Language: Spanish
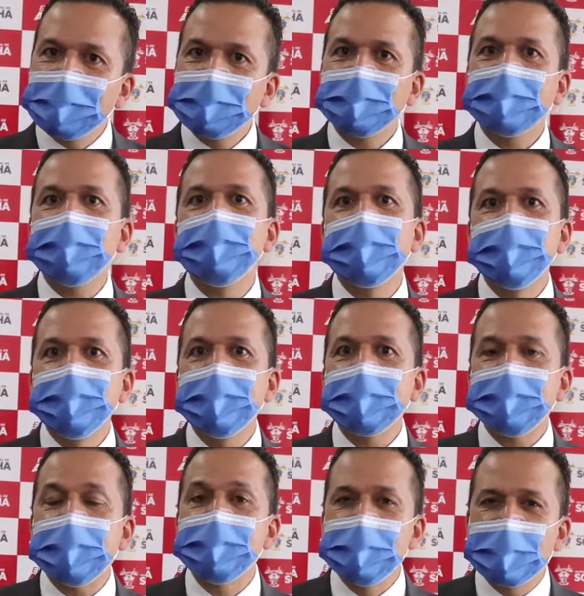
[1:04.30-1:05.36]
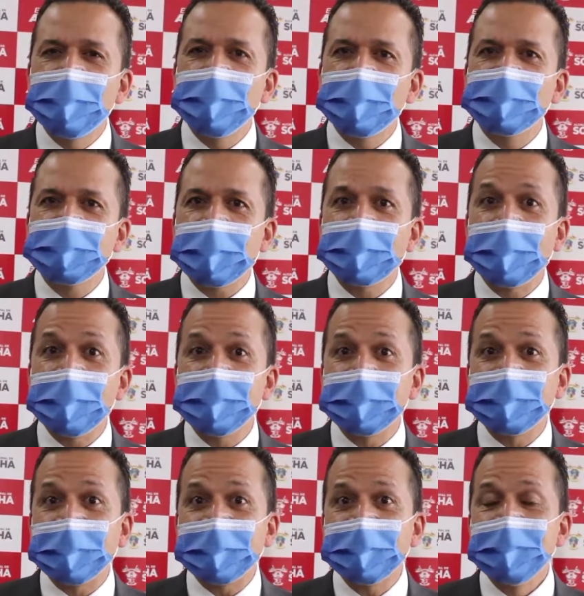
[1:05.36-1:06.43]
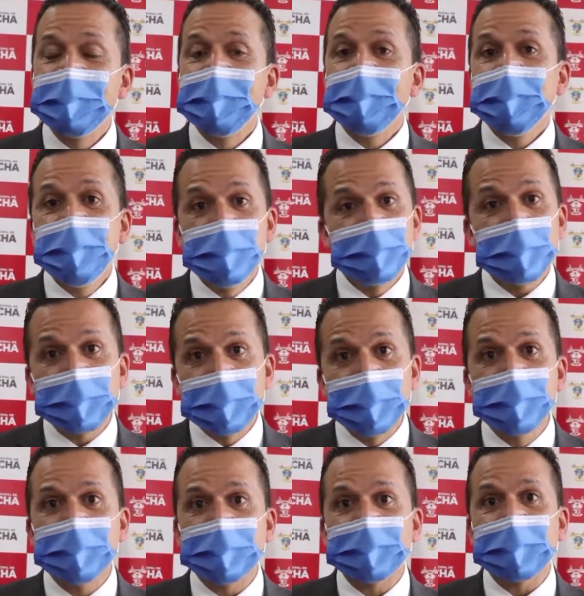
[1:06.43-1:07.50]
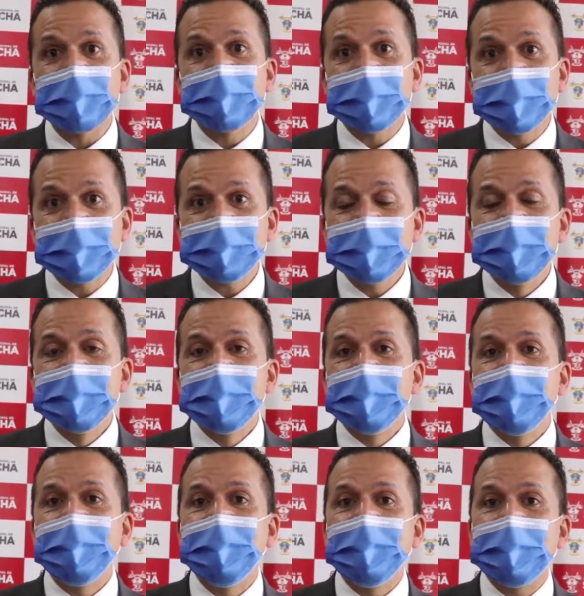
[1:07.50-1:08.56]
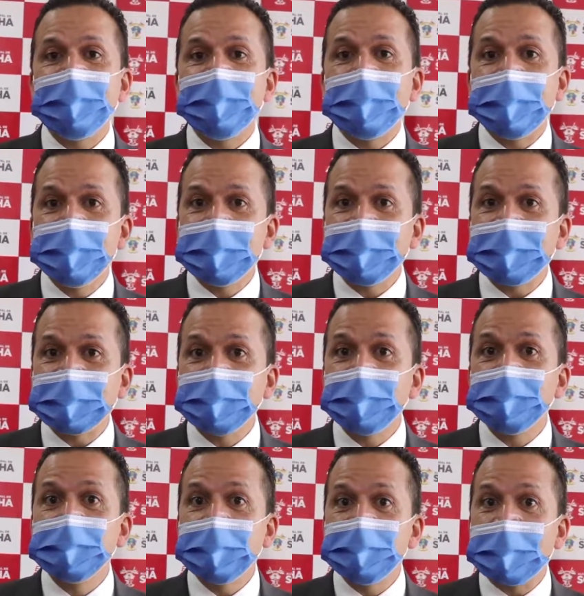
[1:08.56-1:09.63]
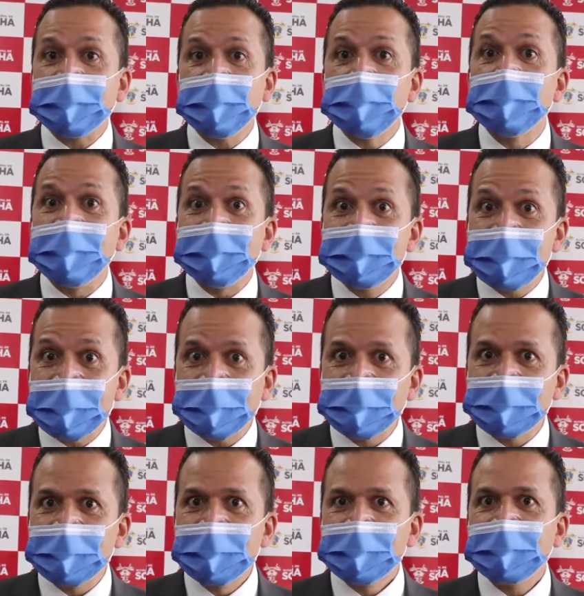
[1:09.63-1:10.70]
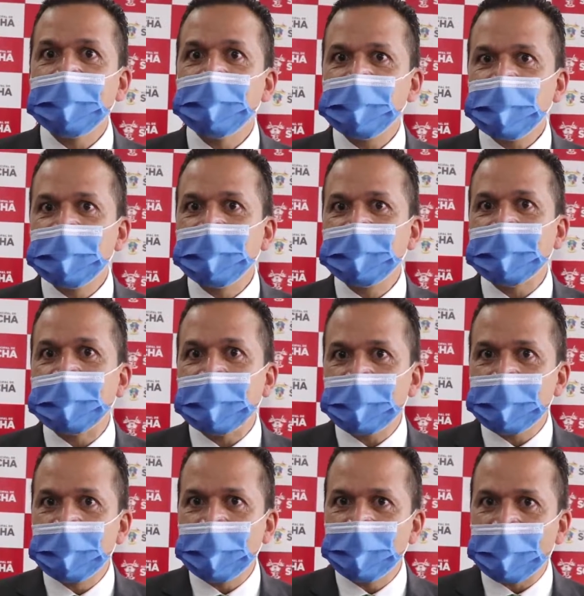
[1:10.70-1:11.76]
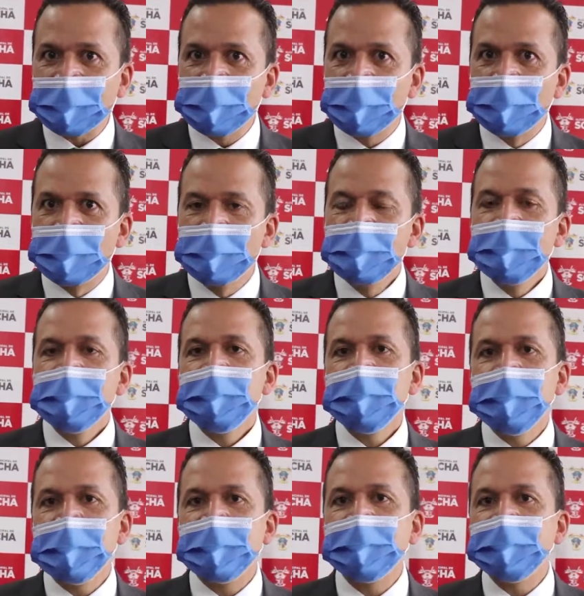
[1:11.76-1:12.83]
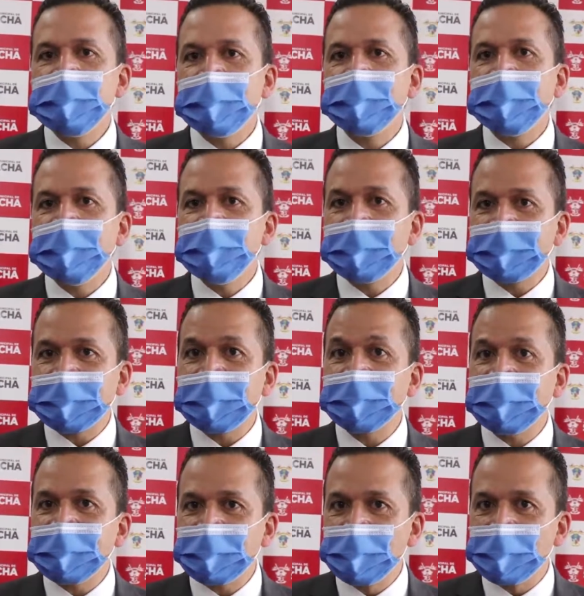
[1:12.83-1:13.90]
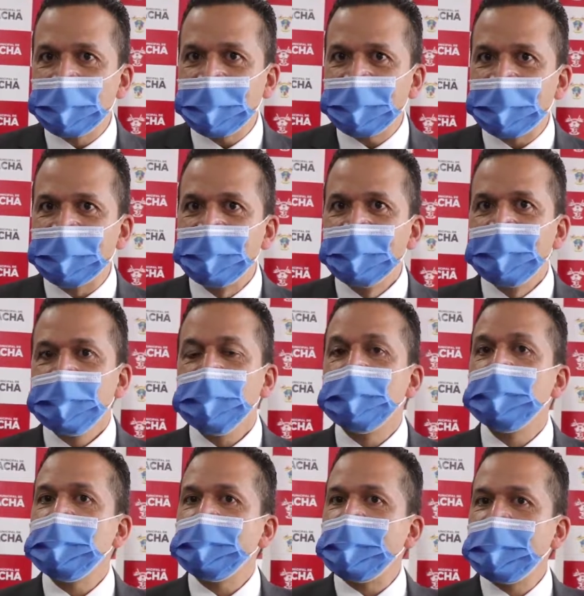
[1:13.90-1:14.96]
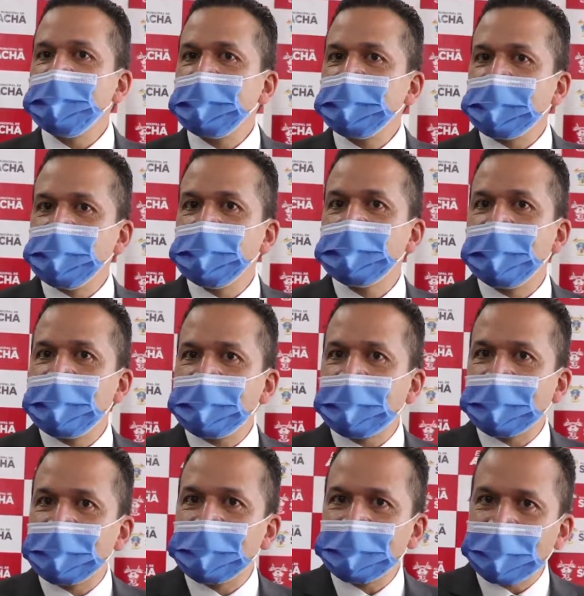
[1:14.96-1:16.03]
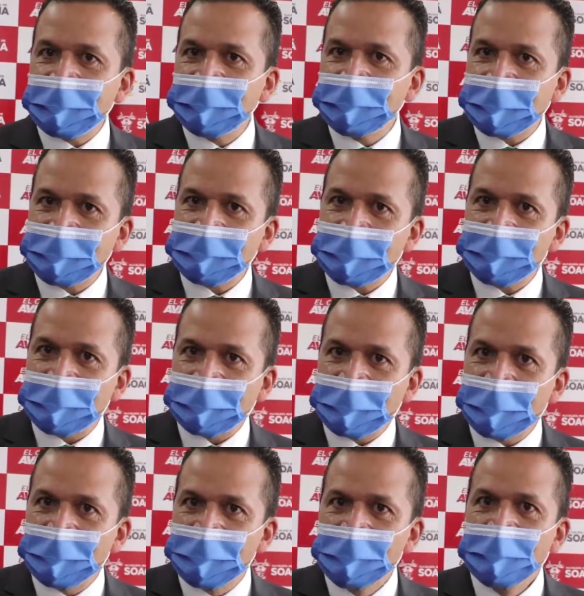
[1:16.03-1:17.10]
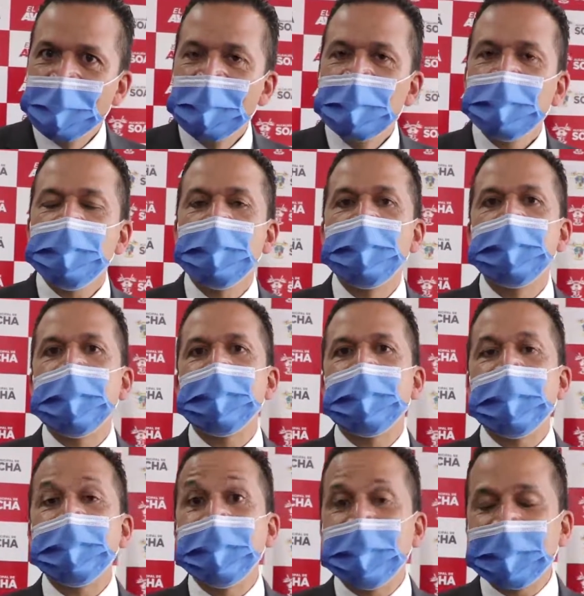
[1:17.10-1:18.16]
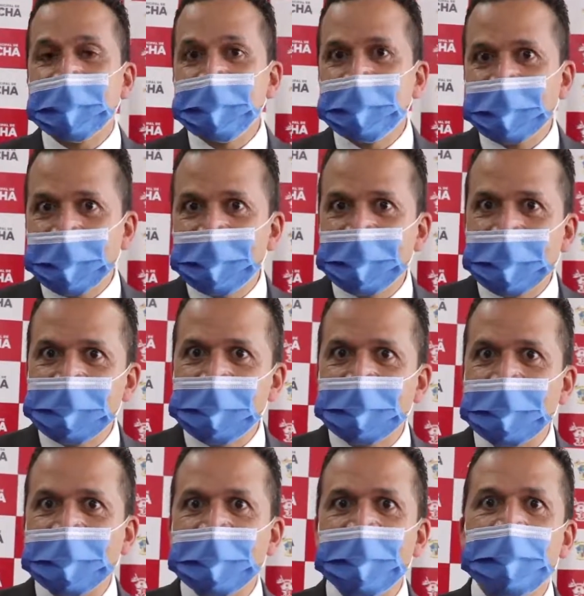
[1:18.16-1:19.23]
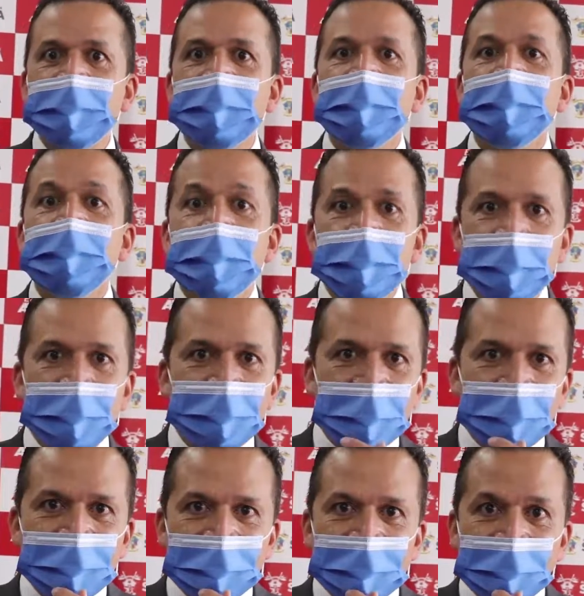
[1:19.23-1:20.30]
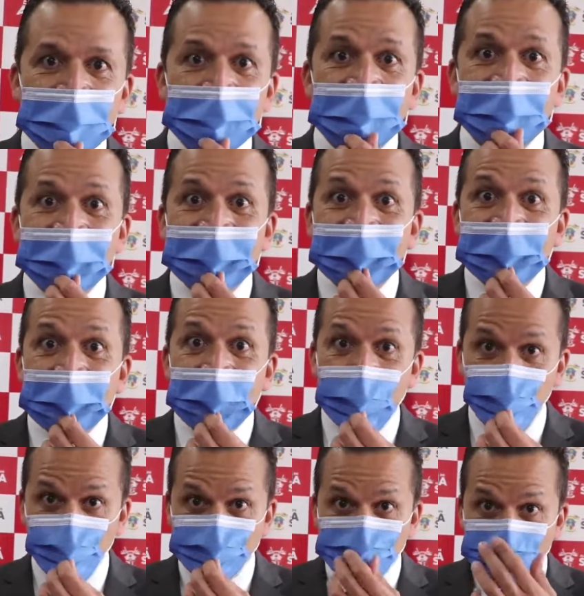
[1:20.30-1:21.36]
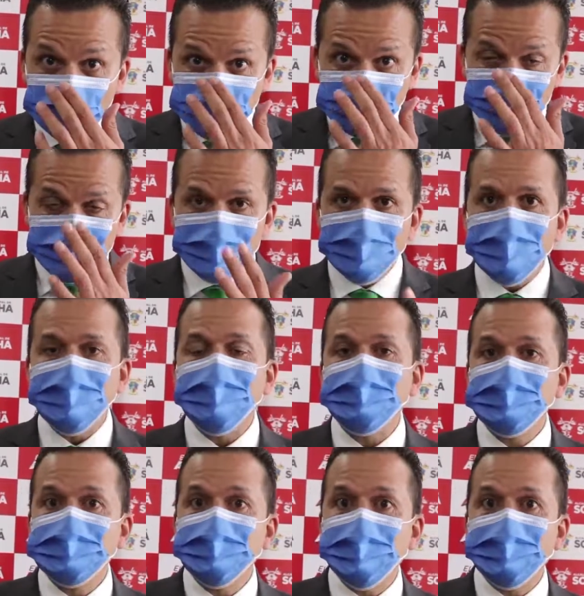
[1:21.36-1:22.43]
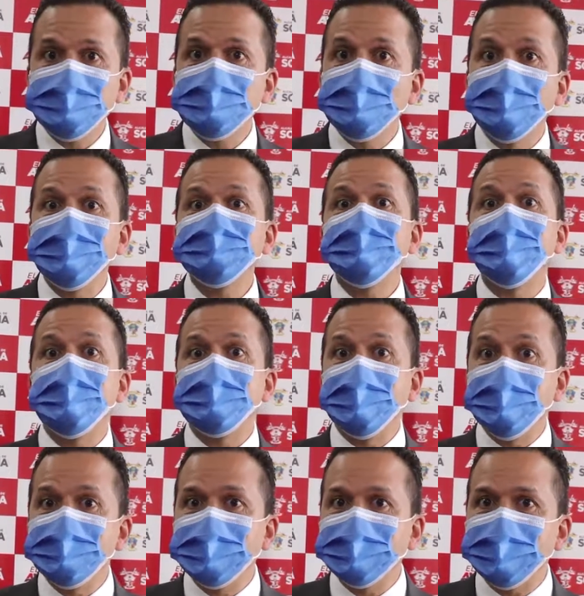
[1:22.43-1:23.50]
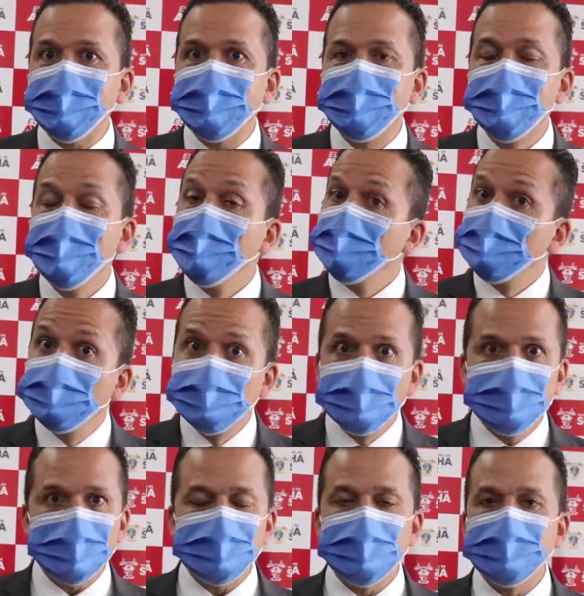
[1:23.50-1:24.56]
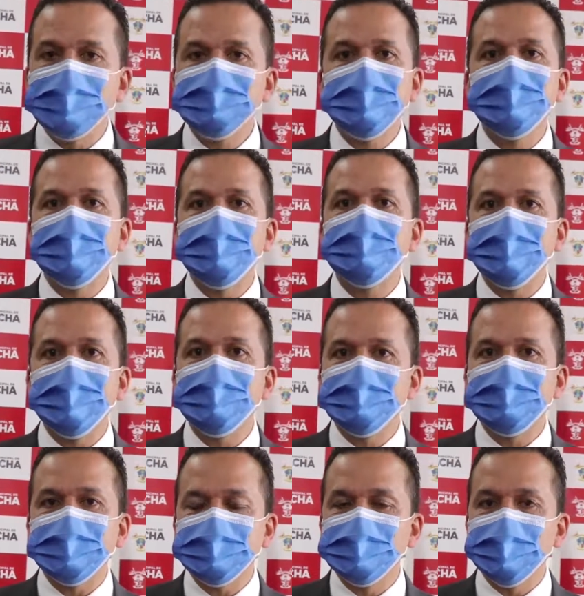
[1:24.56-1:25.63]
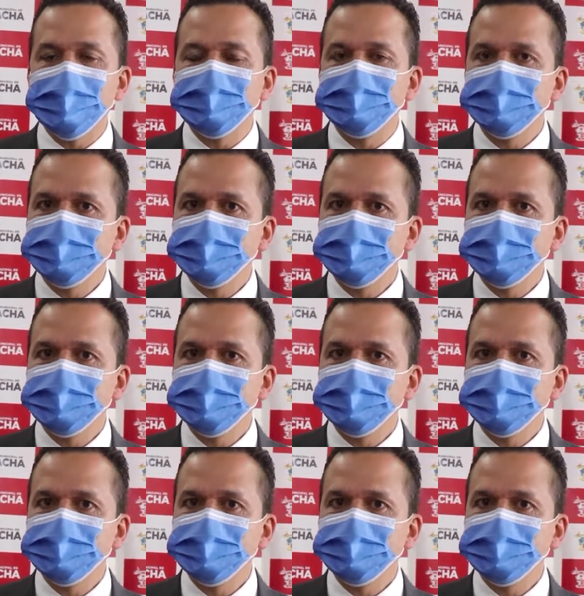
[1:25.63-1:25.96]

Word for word: ese tramo de vía también lo iremos a pavimentar y una muy importante es la pavimentación del barrio Balcanes, que nos conectará con el Perdomo y la avenida perimetral de la Novena, como la pavimentación de la carrera 30 de San Mateo, como la de la calle 30 de San Mateo, como la pavimentación de la calle 22 a la altura del Sol hasta la perimetral, muchas obras que llegan para nuestra ciudad.